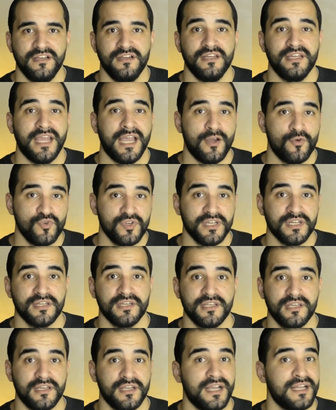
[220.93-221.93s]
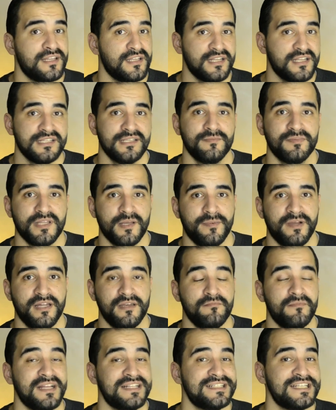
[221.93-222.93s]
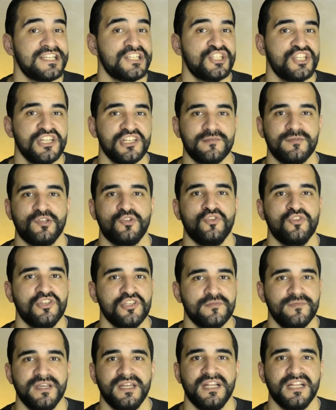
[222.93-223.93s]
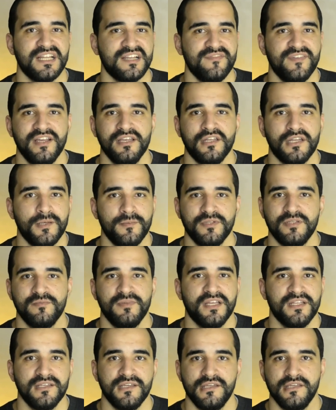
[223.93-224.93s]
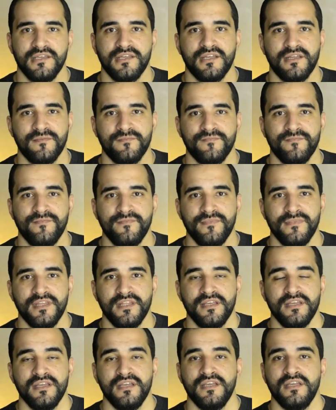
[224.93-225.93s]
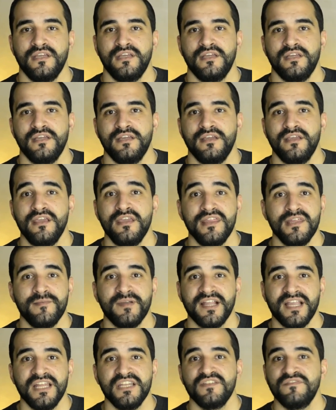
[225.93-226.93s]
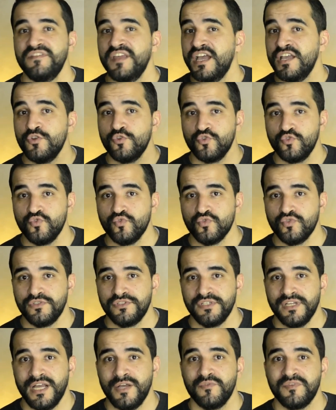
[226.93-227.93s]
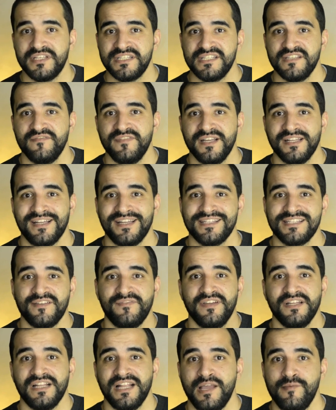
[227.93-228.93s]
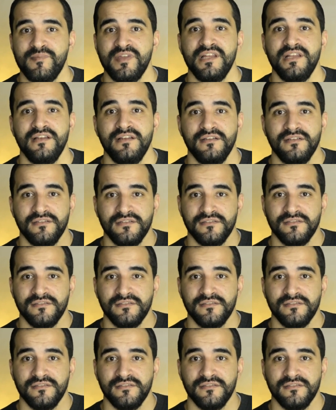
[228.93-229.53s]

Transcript: يحاول يغريك هذا نصب طبعا ما تسجلش ما تحطش بياناتك في اي رابط بيعطيك اياه اذا ما كانش في اي ردود او تصنيفات على صفحه العميل